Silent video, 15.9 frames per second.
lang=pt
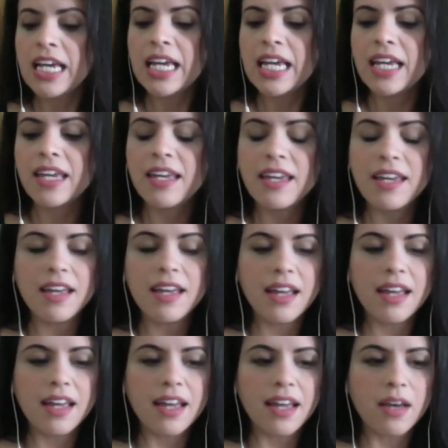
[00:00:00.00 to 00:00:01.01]
E
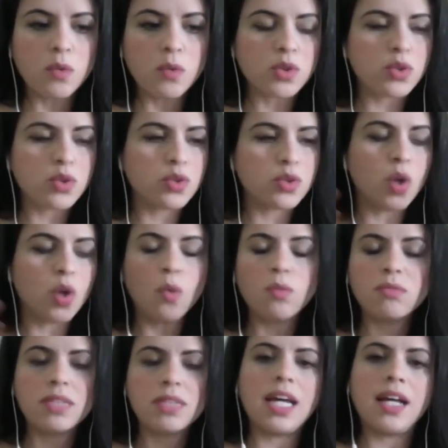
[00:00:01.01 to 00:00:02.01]
o
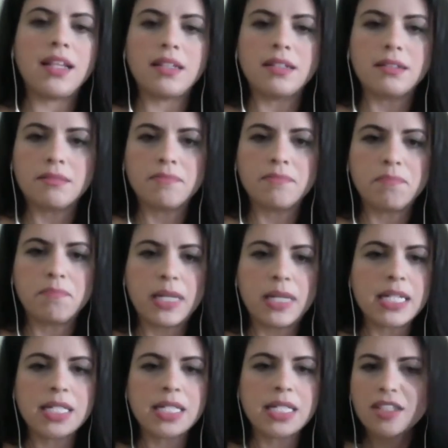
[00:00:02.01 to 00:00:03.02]
som dela
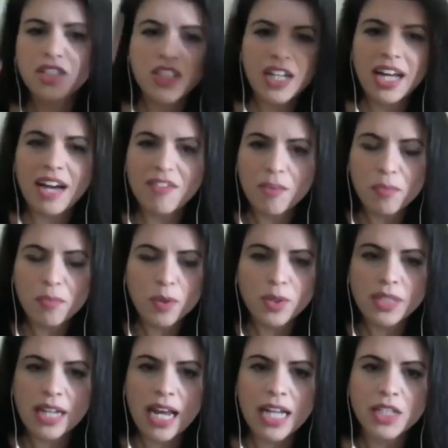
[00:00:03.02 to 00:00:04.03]
parecia que chegava
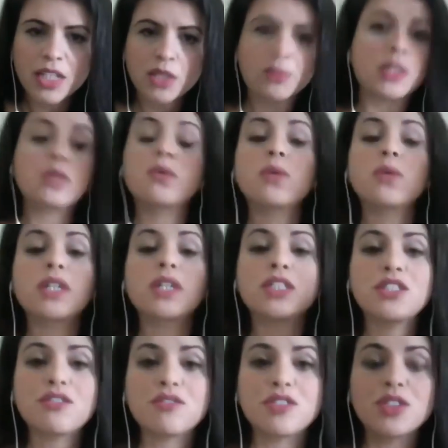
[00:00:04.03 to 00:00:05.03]
por trás de mim. Eu nunca
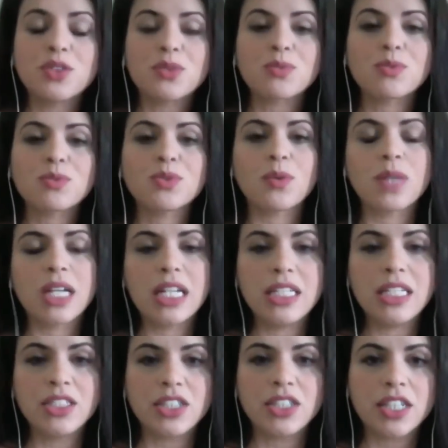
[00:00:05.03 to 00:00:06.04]
tinha visto um som
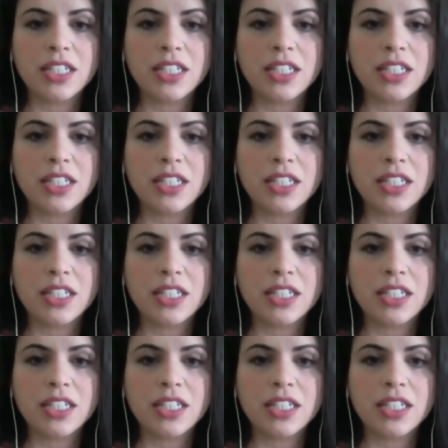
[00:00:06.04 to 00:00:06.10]
daquele jeito.